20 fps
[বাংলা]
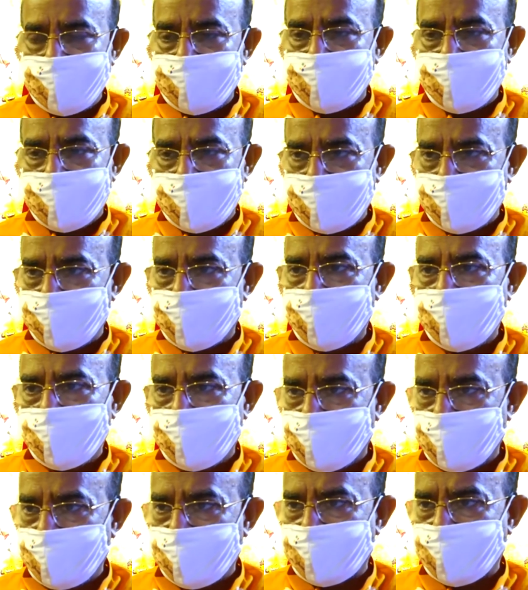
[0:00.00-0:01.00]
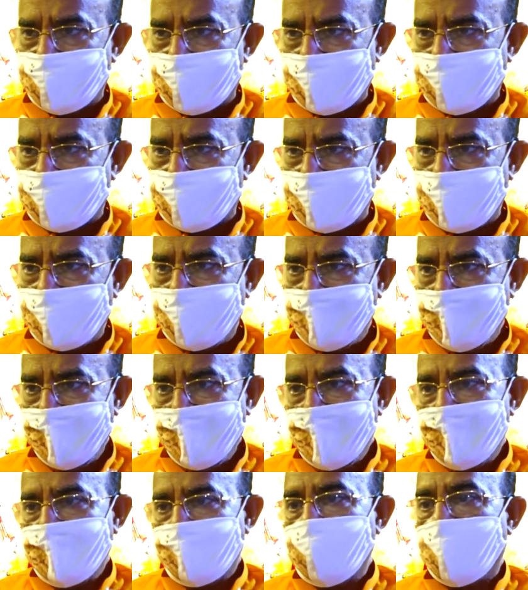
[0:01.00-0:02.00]
আয়োজনের মূল উদ্দেশ্যটা হচ্ছে
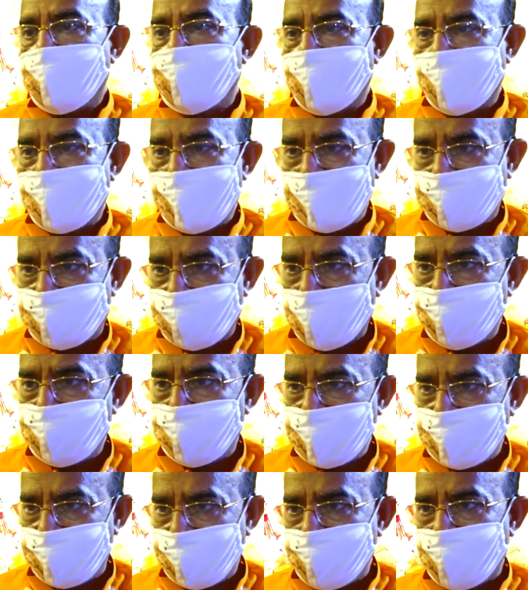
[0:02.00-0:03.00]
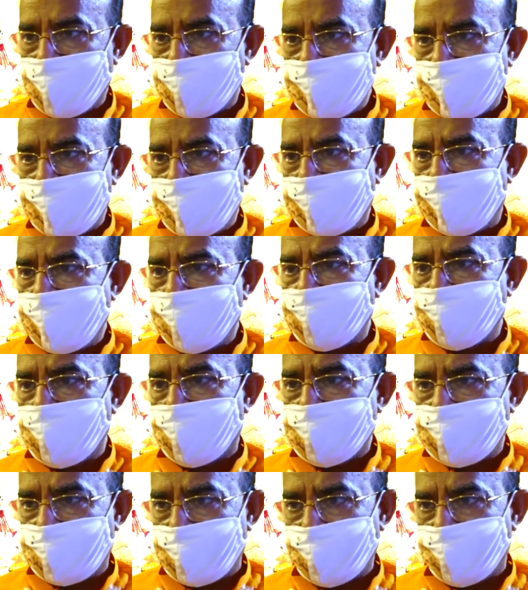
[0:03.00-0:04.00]
সাম্প্রদায়িক সম্প্রীতি বজায় রেখে
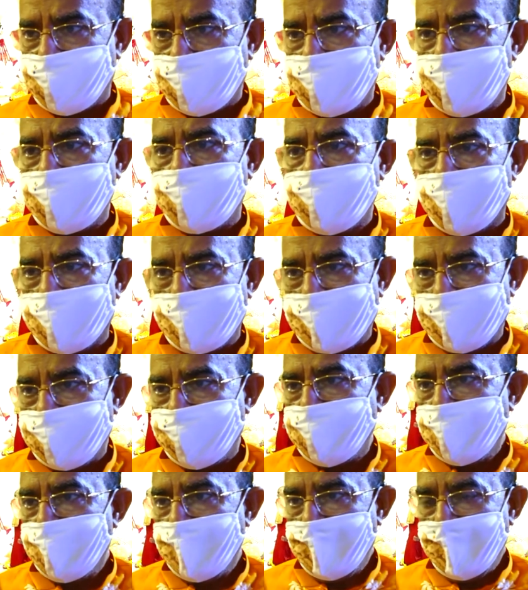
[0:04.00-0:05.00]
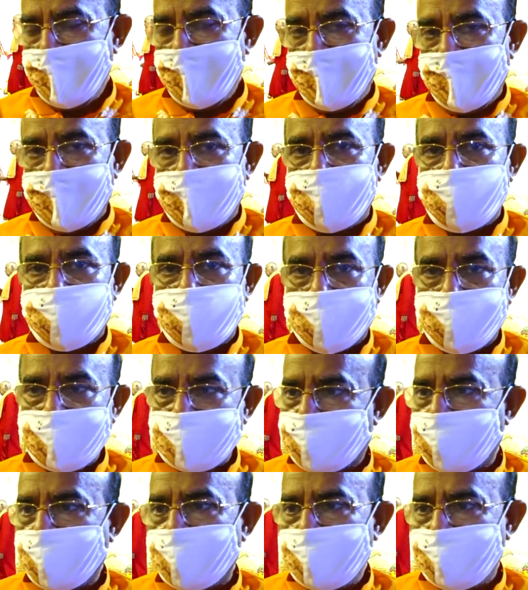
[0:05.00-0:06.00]
সমস্ত মধ্যে চলা তা সবার
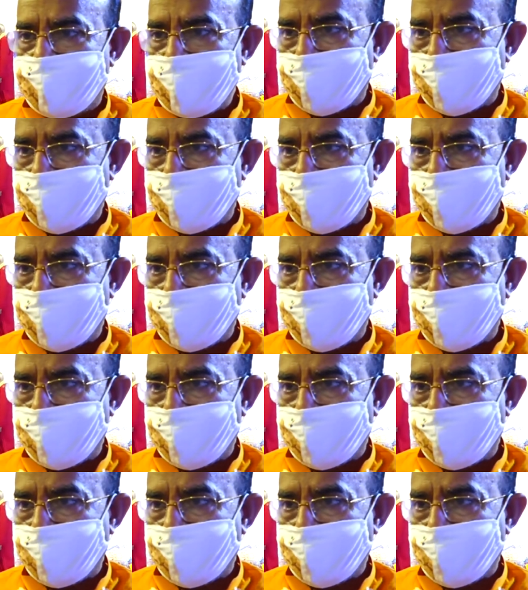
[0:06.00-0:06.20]
সঙ্গেই তো